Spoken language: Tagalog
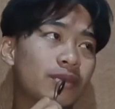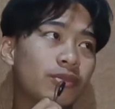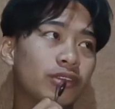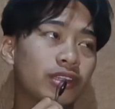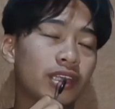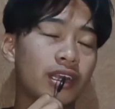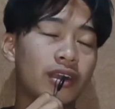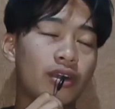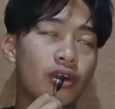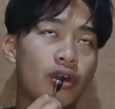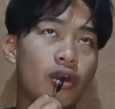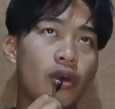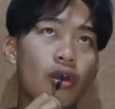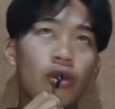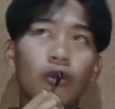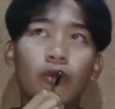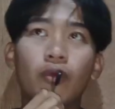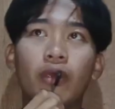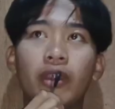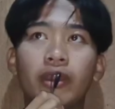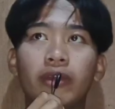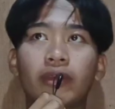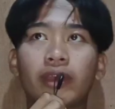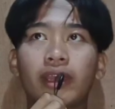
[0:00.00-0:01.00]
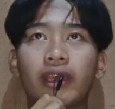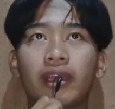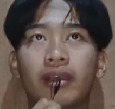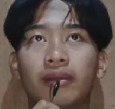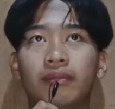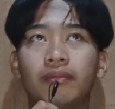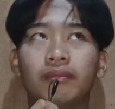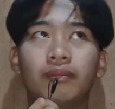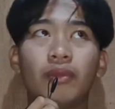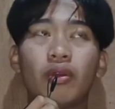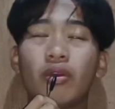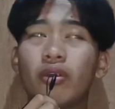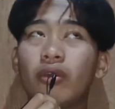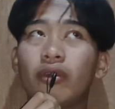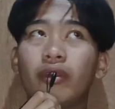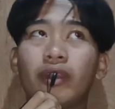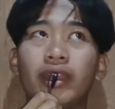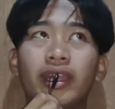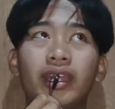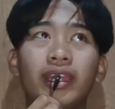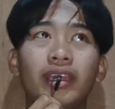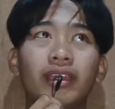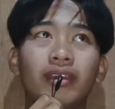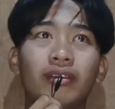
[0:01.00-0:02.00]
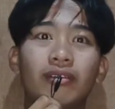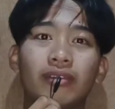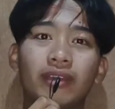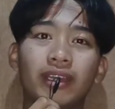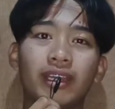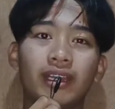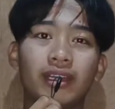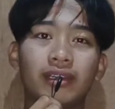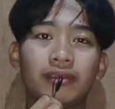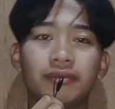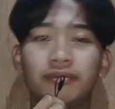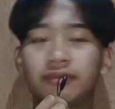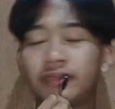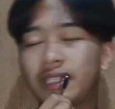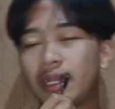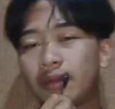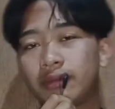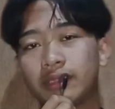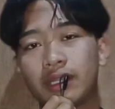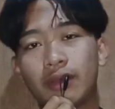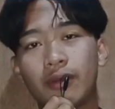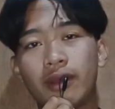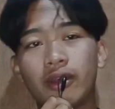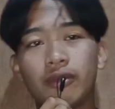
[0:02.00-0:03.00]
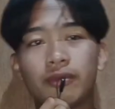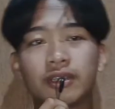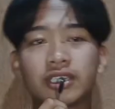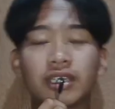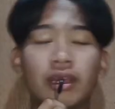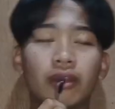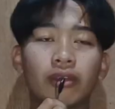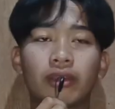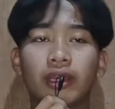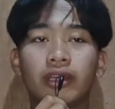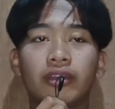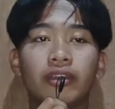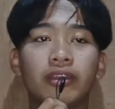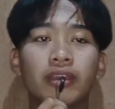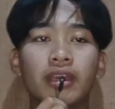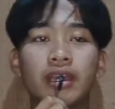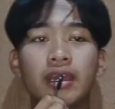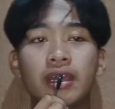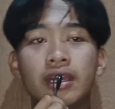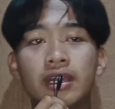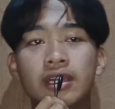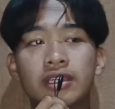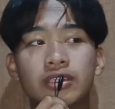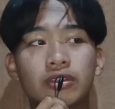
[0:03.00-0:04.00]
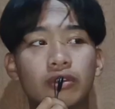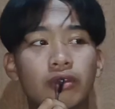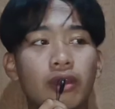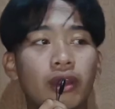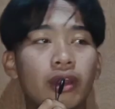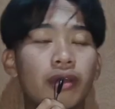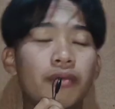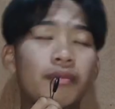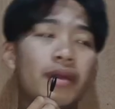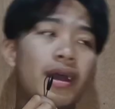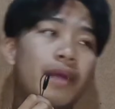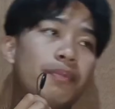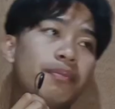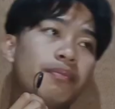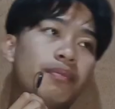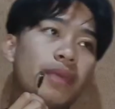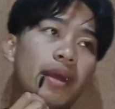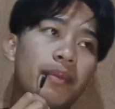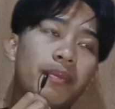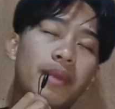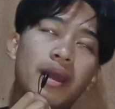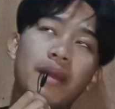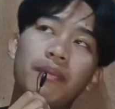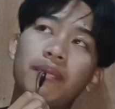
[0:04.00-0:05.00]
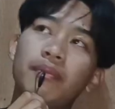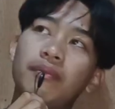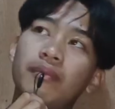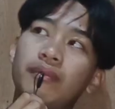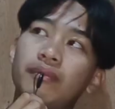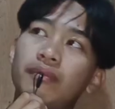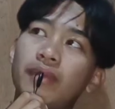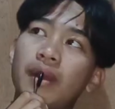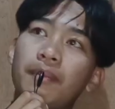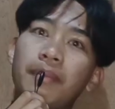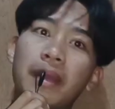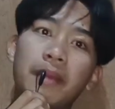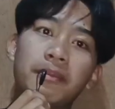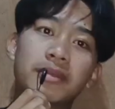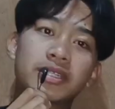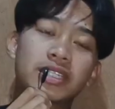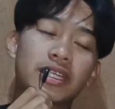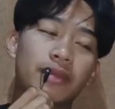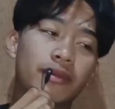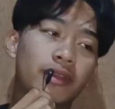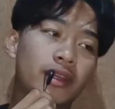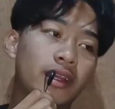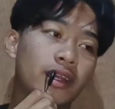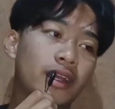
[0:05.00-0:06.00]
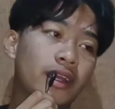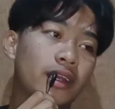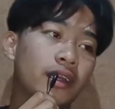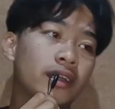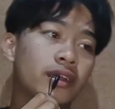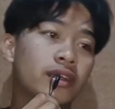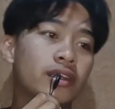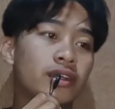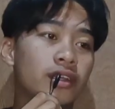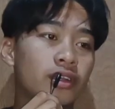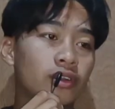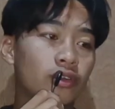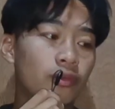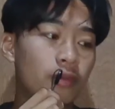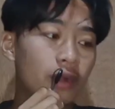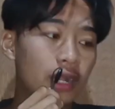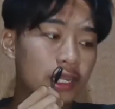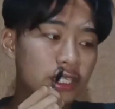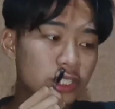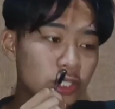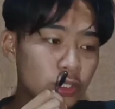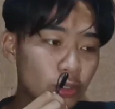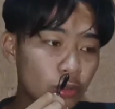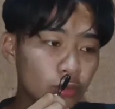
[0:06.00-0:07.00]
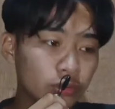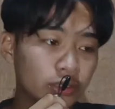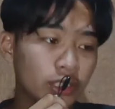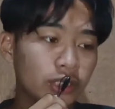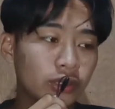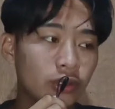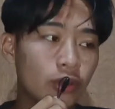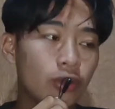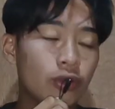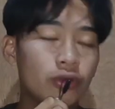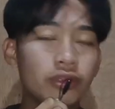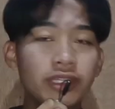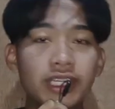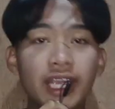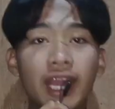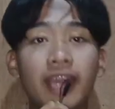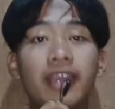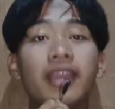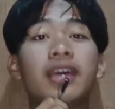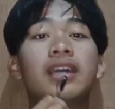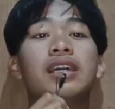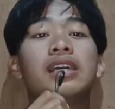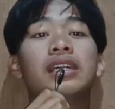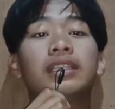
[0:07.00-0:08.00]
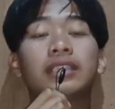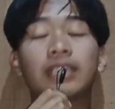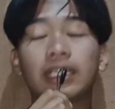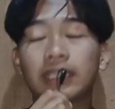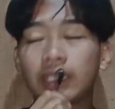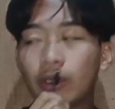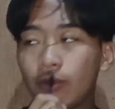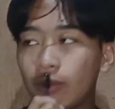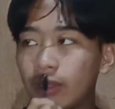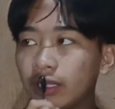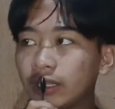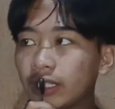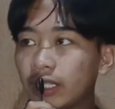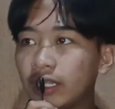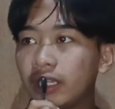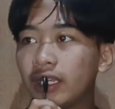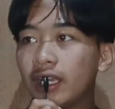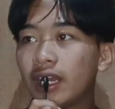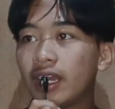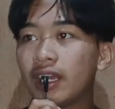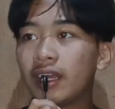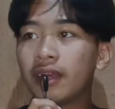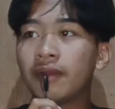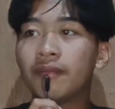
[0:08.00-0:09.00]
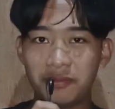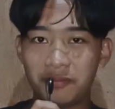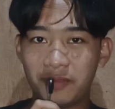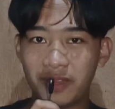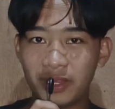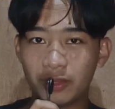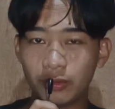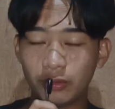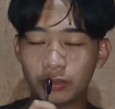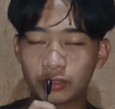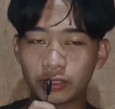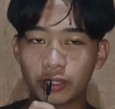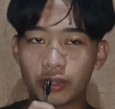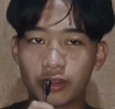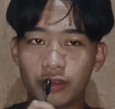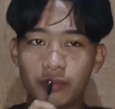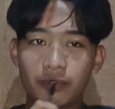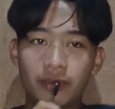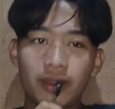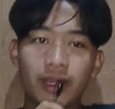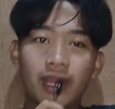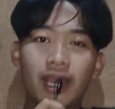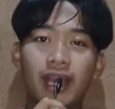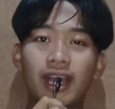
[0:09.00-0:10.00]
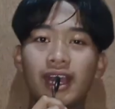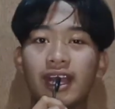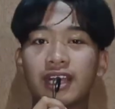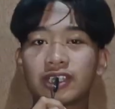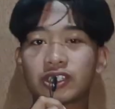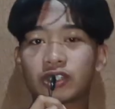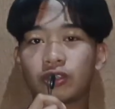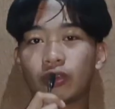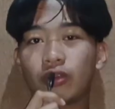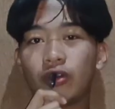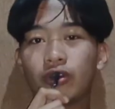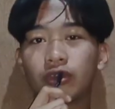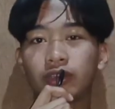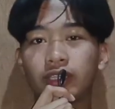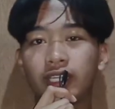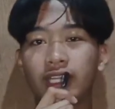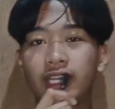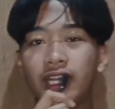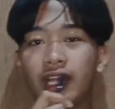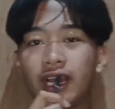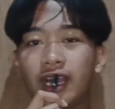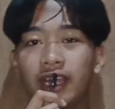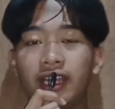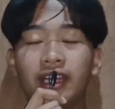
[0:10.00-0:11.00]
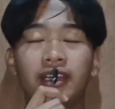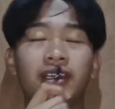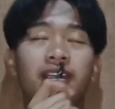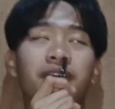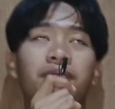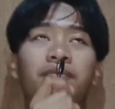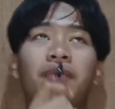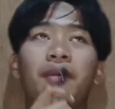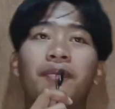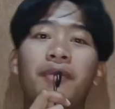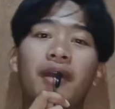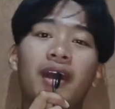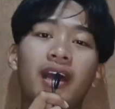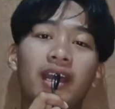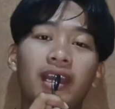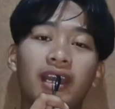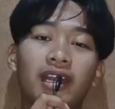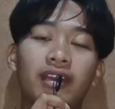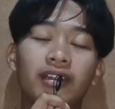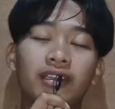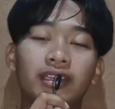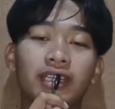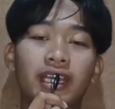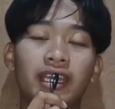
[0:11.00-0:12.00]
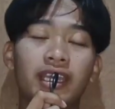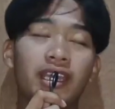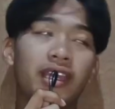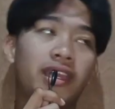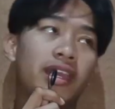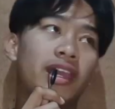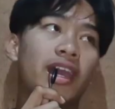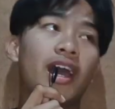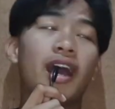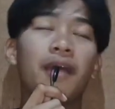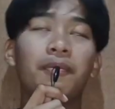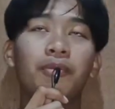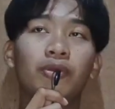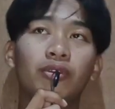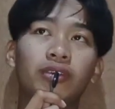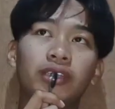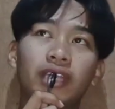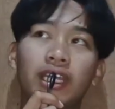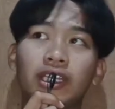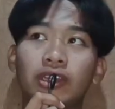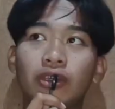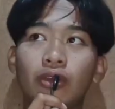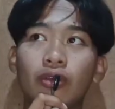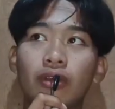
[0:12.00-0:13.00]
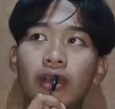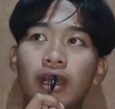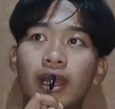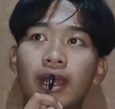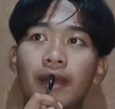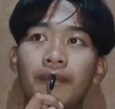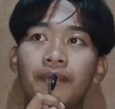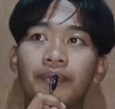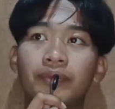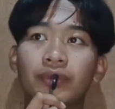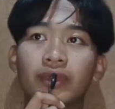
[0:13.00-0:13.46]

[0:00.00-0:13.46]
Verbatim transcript: sa batang awkward o kaya boring o kaya daw-dawa na ba sa kandoy eh, siguro map, mapa, mapapasabi ka nga kumbaga sukot ito ngunyan tatawan ta ni nga vehicle term ang uh, sukot ila ang ipapangaranan tayo iapod ta ito nga